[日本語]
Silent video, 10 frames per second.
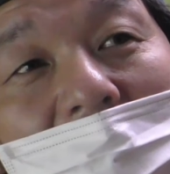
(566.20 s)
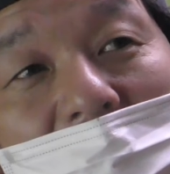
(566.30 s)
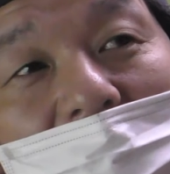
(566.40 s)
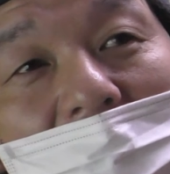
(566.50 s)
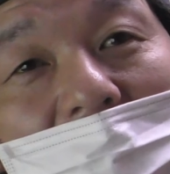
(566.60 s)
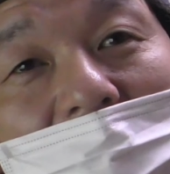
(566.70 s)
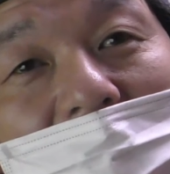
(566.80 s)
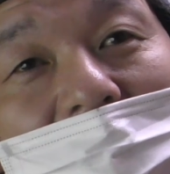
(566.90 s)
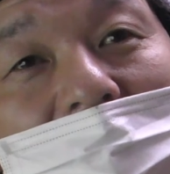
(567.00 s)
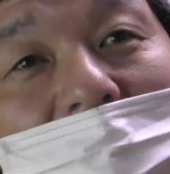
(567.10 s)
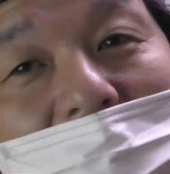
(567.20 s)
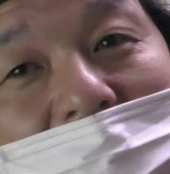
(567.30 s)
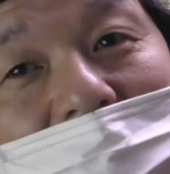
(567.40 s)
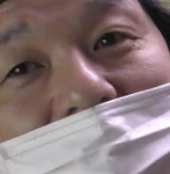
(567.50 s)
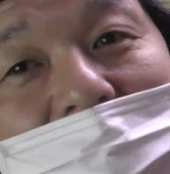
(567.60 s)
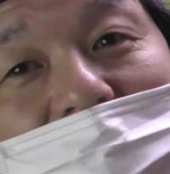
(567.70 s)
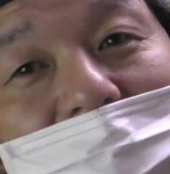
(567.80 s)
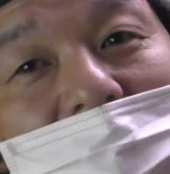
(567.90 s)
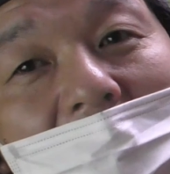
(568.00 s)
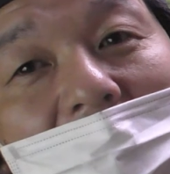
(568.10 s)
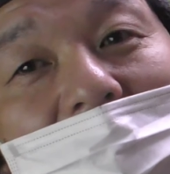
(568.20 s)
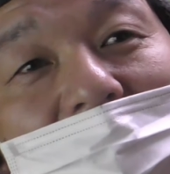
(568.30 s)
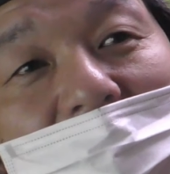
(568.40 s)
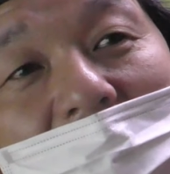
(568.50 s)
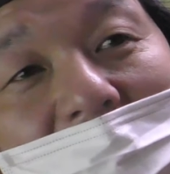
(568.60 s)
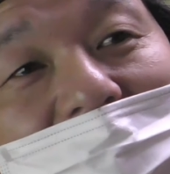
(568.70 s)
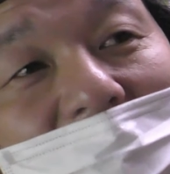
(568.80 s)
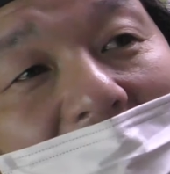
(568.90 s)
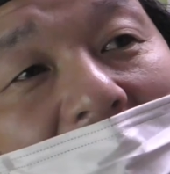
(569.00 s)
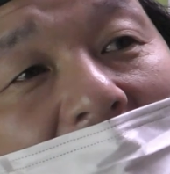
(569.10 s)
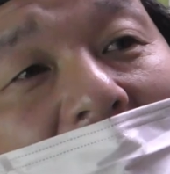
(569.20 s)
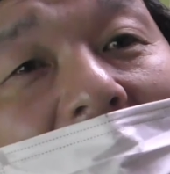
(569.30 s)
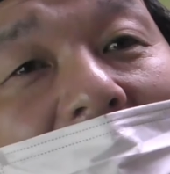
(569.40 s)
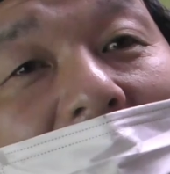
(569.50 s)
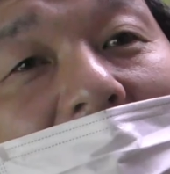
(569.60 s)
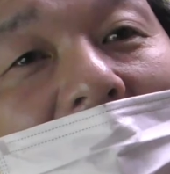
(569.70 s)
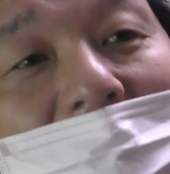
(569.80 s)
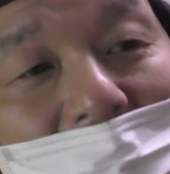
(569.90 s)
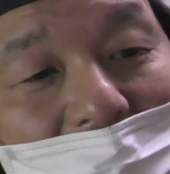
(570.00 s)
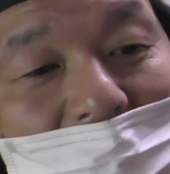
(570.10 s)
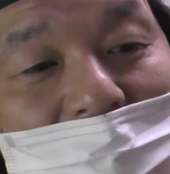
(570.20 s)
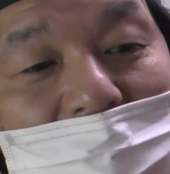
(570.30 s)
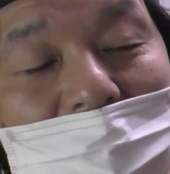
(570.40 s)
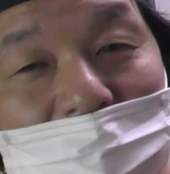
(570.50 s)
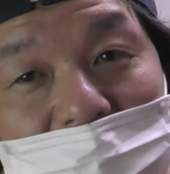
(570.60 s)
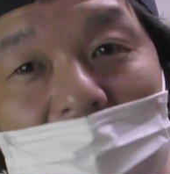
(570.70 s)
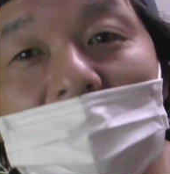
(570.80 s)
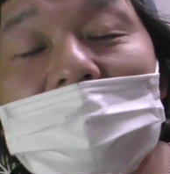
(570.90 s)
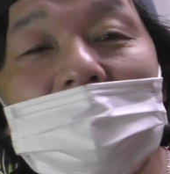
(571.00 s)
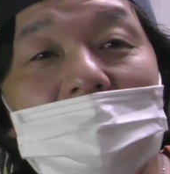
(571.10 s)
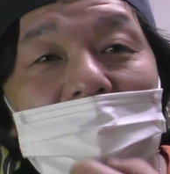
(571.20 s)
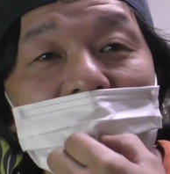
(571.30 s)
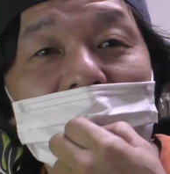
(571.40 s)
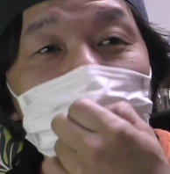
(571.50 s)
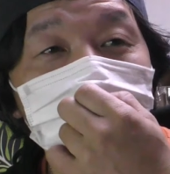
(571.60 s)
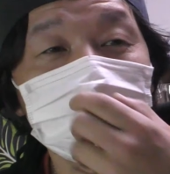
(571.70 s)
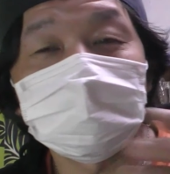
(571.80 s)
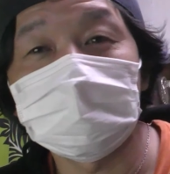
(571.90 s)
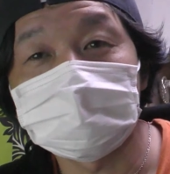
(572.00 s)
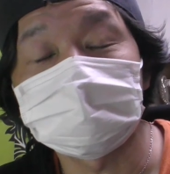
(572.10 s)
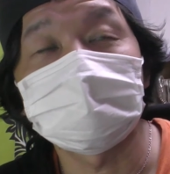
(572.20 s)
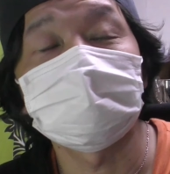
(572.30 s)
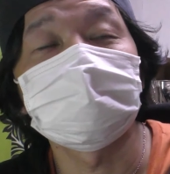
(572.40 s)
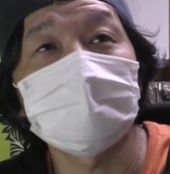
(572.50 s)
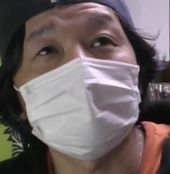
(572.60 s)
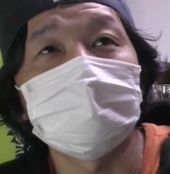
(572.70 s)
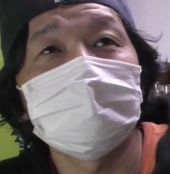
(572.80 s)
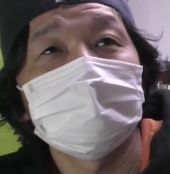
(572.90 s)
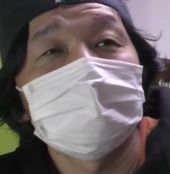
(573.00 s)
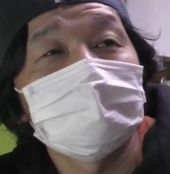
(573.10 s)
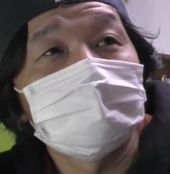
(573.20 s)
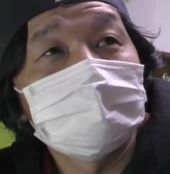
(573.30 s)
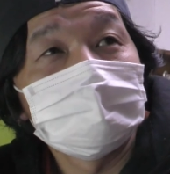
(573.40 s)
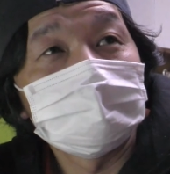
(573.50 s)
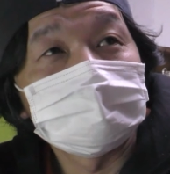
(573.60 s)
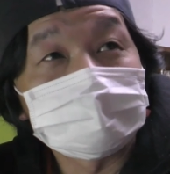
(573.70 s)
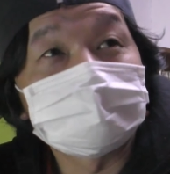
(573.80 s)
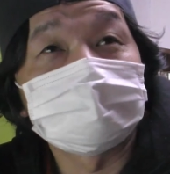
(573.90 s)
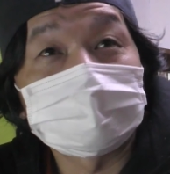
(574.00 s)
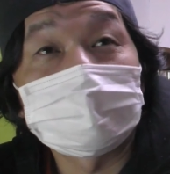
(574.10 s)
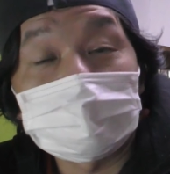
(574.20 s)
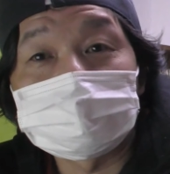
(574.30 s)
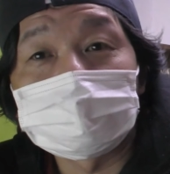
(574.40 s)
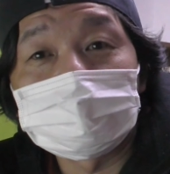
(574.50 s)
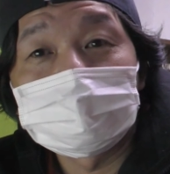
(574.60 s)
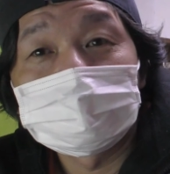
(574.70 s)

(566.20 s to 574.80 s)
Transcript: 利益は品質を落としてあげるのではなくて、魅力的な製品を作ってあげていくっていう風にシフトしたいなと、